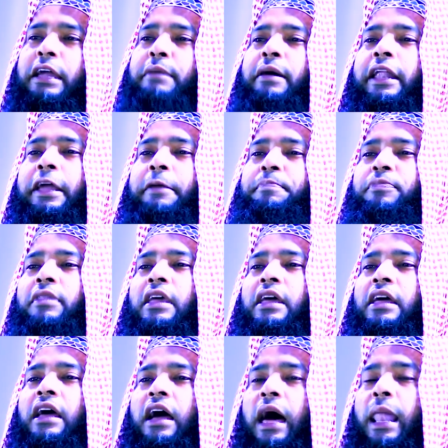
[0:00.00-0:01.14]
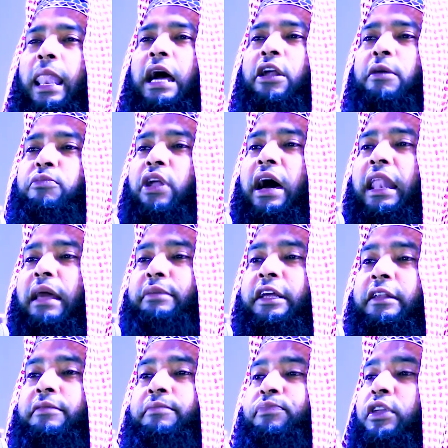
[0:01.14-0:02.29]
এবারে আল্লাহ রব্বুল
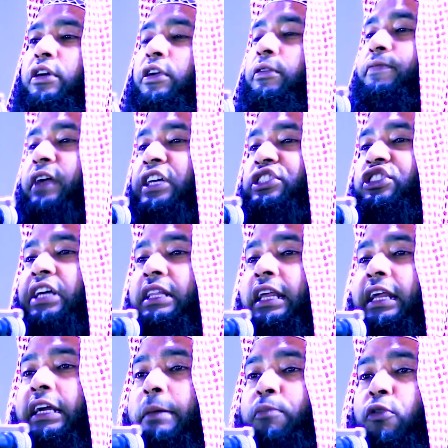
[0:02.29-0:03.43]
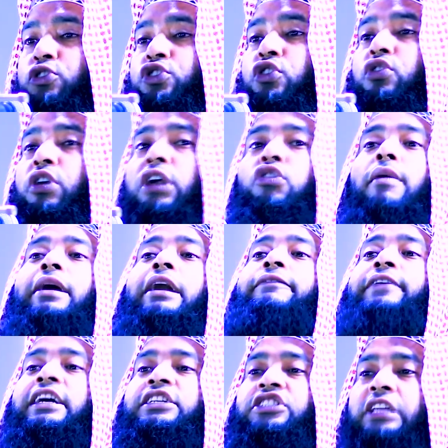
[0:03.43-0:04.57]
আলমিন ফেরেস্তাদেরকে প্রশ্ন করেন আমার
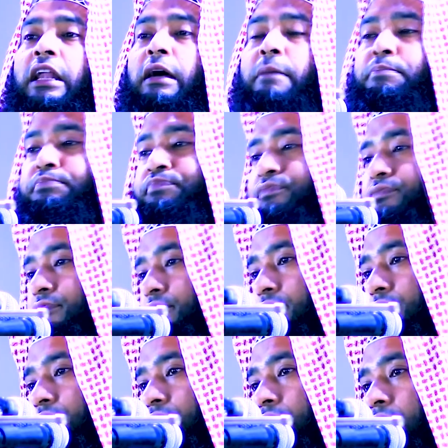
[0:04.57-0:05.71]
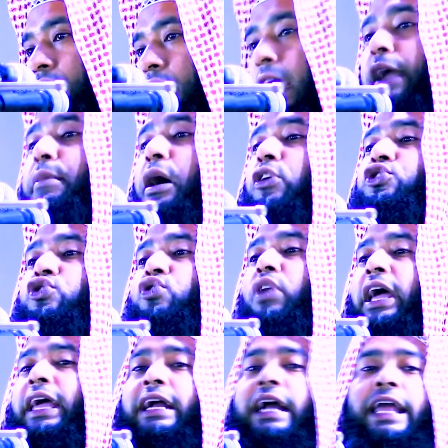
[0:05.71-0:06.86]
ফেরেস্তারা এই মানুষগুলা
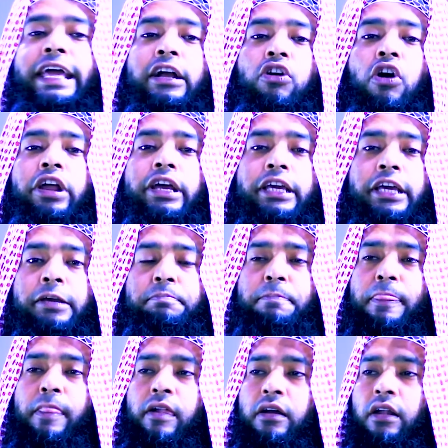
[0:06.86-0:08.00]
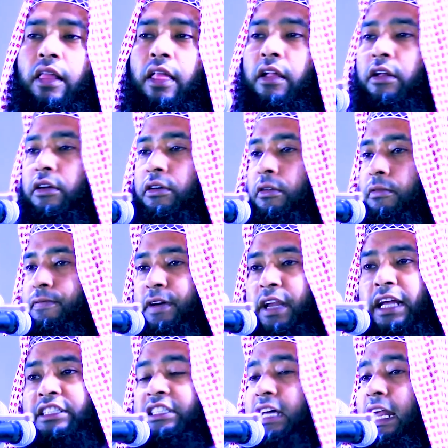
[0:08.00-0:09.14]
এখানে করে কি
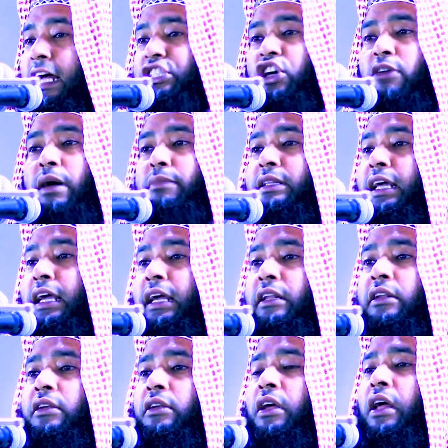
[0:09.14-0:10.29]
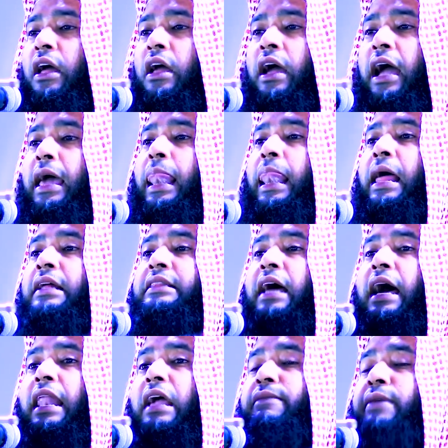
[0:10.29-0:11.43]
ফেরেস্তারা জবাব দেন আল্লাহ
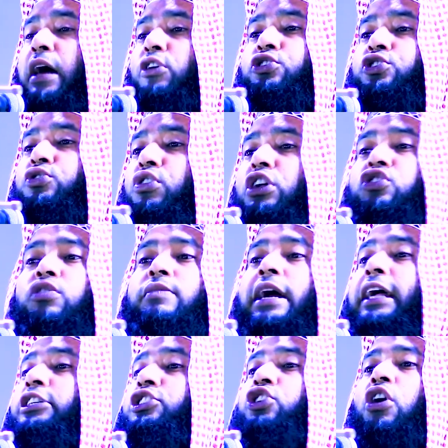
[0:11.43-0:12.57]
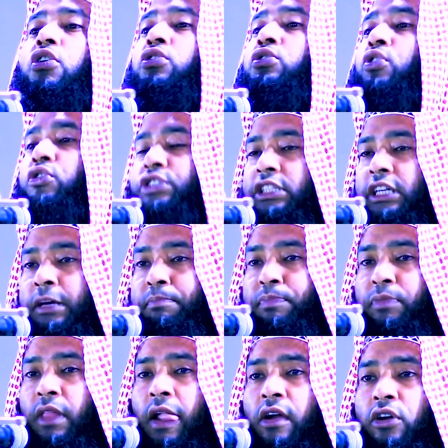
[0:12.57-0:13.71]
তালা এই মানুষগুলো তোমার স্মরণ করছে
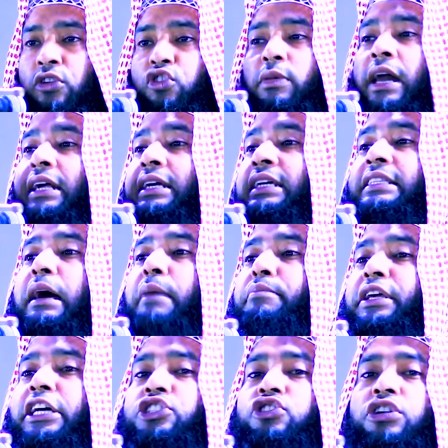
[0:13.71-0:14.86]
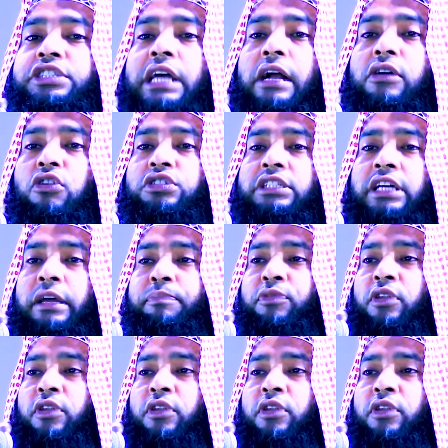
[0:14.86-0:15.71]
তোমার কিতাব নিয়ে চর্চা করছে